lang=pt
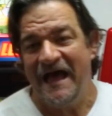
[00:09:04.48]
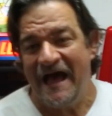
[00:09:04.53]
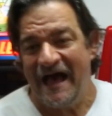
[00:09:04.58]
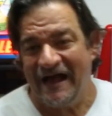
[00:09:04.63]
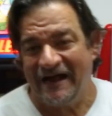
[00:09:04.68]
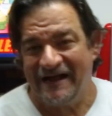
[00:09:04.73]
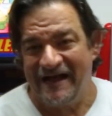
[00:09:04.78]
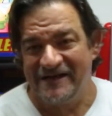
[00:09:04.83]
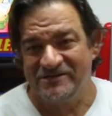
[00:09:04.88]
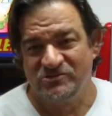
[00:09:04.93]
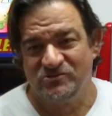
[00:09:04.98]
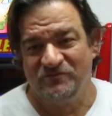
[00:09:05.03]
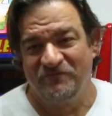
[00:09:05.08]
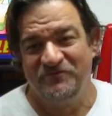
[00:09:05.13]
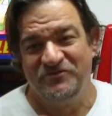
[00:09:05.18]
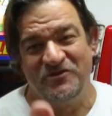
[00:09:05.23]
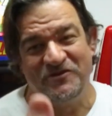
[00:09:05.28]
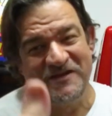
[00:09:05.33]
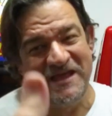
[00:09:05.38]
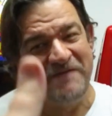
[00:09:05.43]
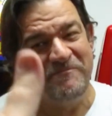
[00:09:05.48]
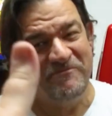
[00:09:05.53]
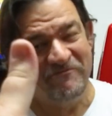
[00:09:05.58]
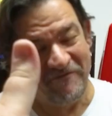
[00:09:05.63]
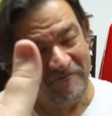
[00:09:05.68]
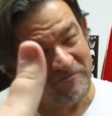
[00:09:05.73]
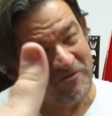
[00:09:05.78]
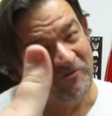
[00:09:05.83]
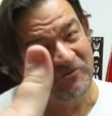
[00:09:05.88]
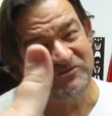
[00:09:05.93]
a casa do videogame. O
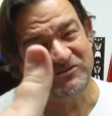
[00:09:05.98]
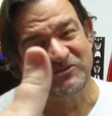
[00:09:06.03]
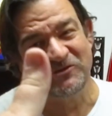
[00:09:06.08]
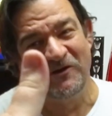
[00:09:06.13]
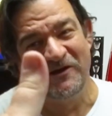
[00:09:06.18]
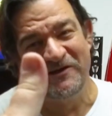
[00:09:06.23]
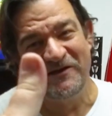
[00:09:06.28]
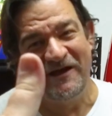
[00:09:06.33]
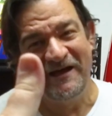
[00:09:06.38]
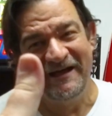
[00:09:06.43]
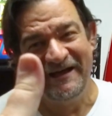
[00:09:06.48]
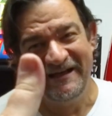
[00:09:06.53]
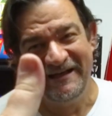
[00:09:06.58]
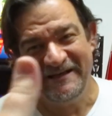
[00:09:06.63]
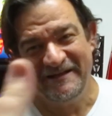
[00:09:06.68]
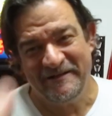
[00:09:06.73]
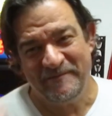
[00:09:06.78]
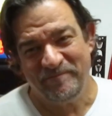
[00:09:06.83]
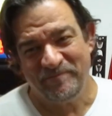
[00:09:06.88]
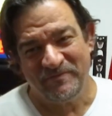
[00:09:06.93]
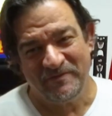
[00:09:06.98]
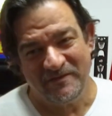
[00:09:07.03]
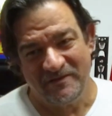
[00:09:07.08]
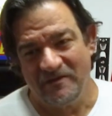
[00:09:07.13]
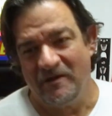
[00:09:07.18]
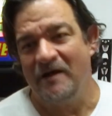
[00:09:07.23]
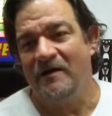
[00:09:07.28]
Fábio gostou aí, ó. Então,